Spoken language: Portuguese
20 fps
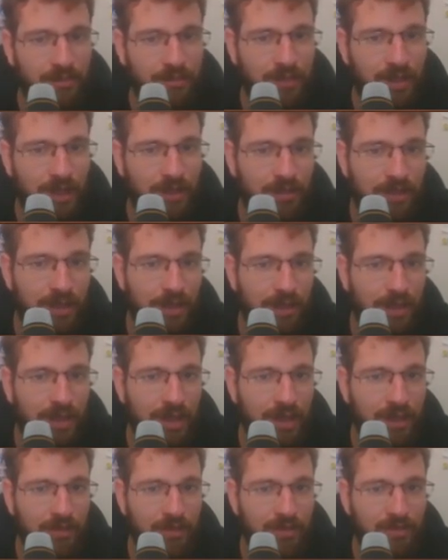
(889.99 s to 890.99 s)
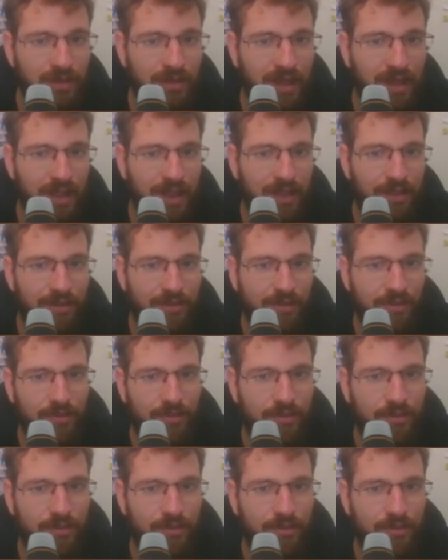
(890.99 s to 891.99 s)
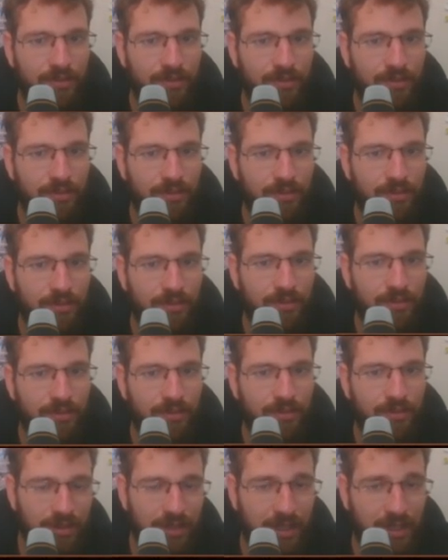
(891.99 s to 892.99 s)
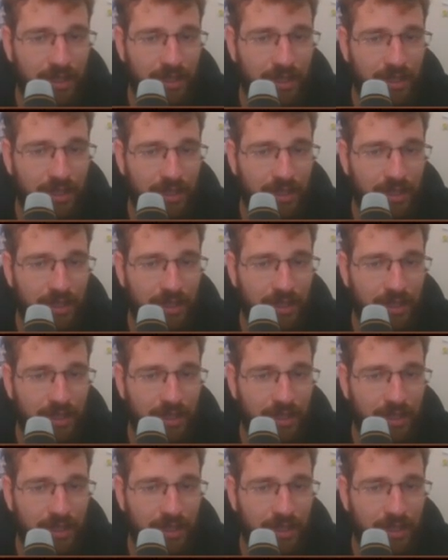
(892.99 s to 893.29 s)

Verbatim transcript: não tem um Cyber End de Malef, mas hum, fazer o que, né?